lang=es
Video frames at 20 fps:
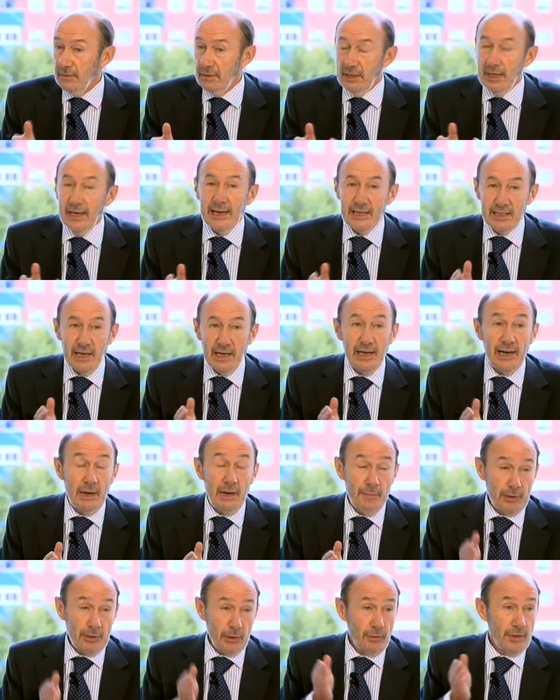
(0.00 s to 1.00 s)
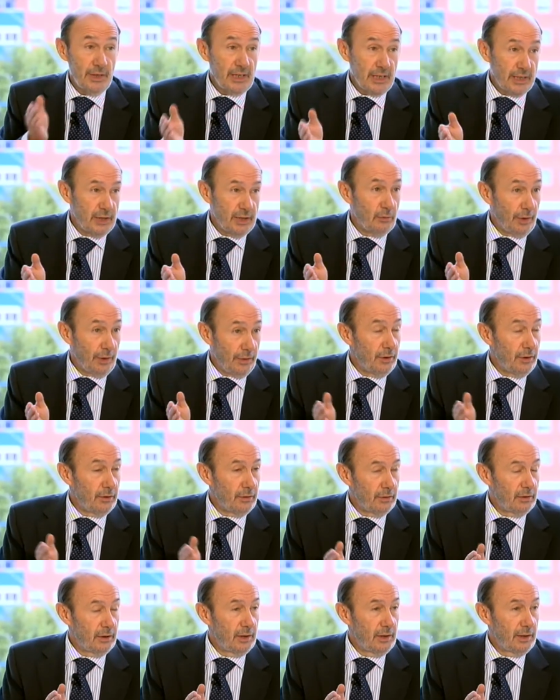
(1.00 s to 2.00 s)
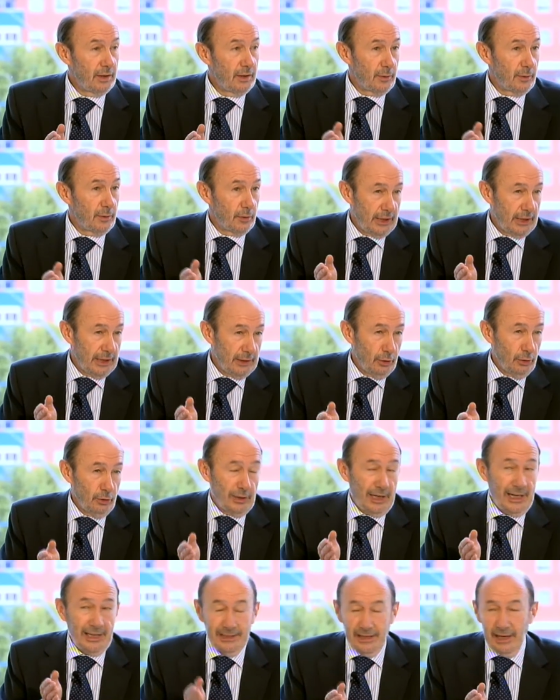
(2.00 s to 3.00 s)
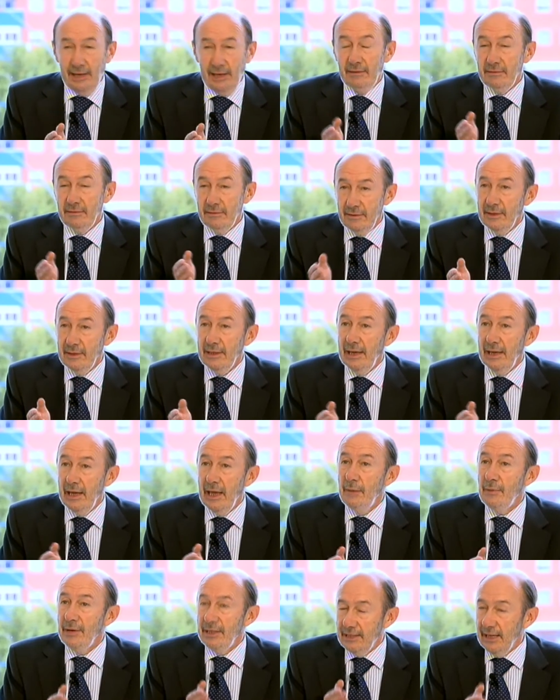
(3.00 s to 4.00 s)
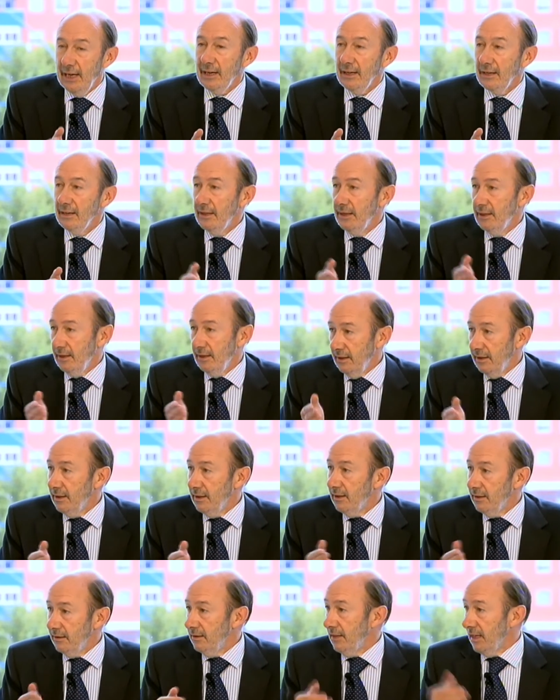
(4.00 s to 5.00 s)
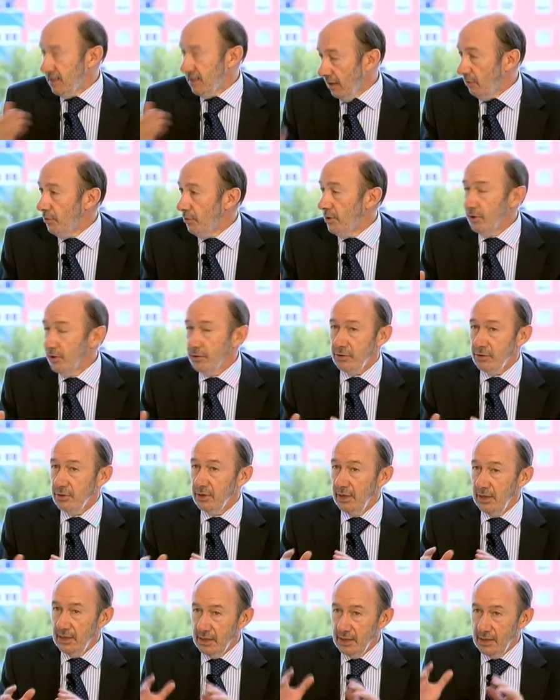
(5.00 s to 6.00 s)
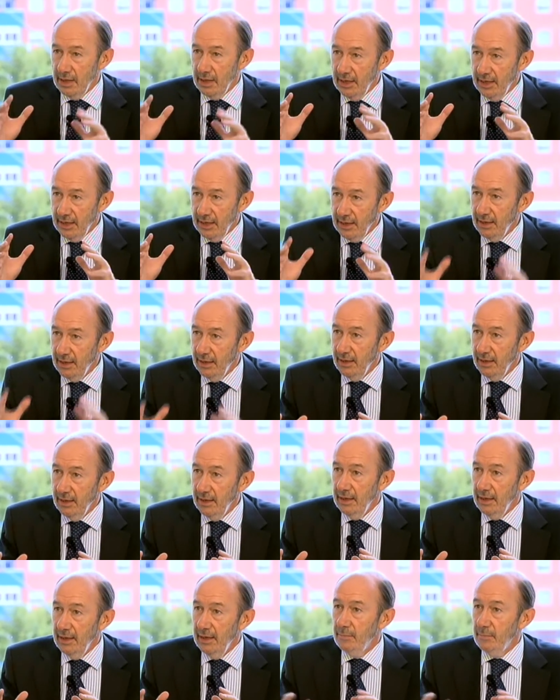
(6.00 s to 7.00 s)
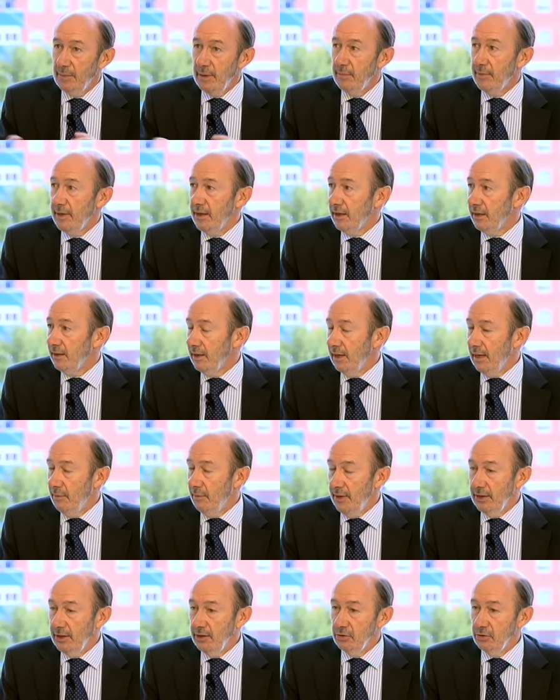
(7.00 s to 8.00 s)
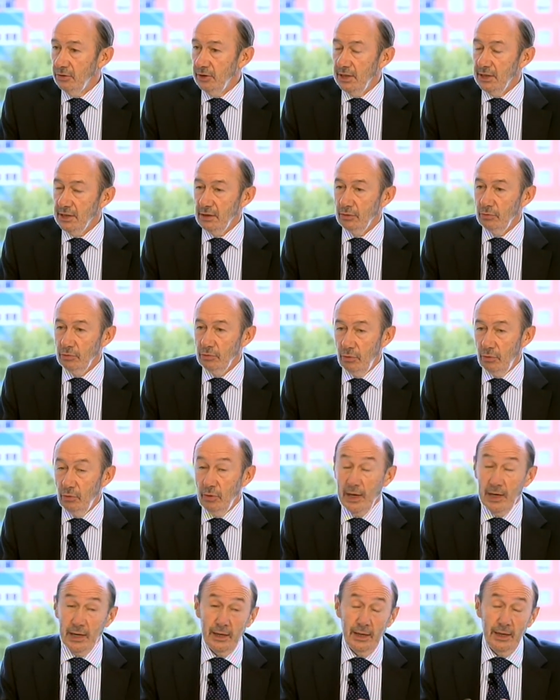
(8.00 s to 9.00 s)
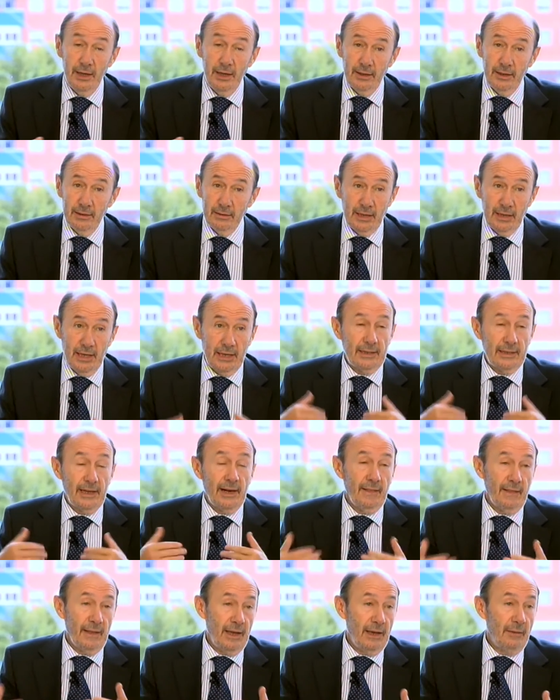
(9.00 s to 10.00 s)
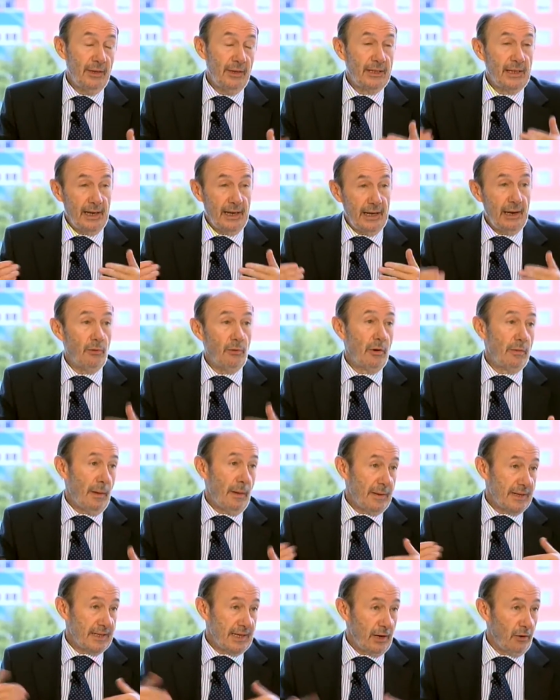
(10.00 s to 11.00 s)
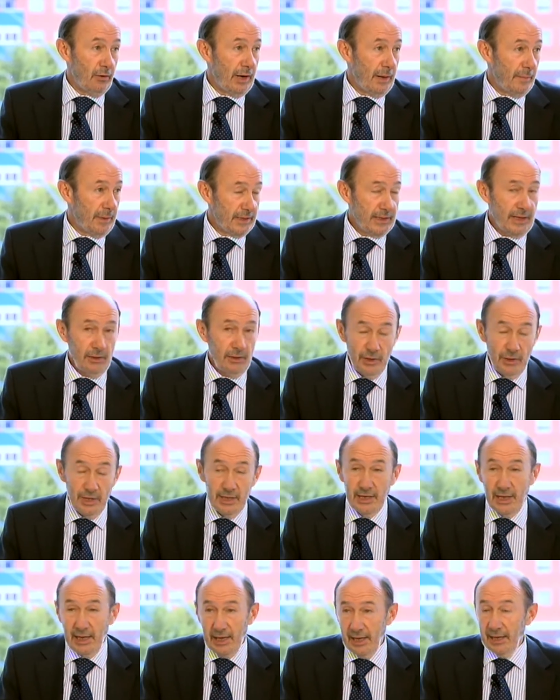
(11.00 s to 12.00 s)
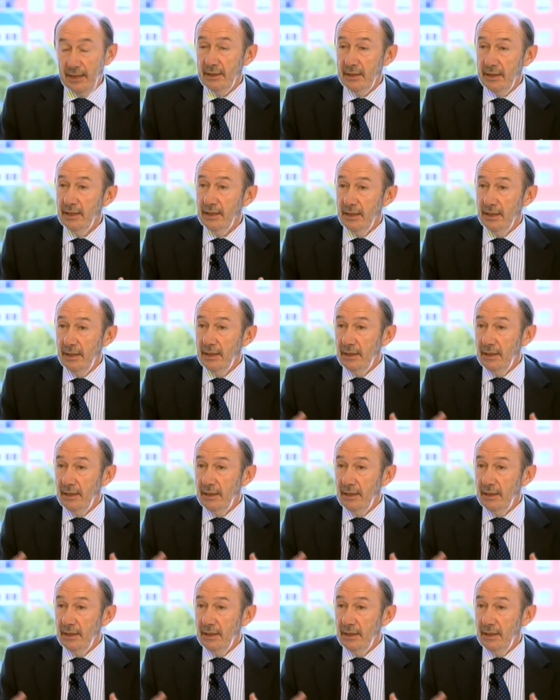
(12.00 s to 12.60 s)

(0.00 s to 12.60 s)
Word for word: tiene que salir al paso de esa situación. Por tanto, tratar de evitar desahucios. Ese sería el primer elemento y, en segundo lugar, tratar de evitar que vuelva a pasar lo que ha pasado, y es que la gente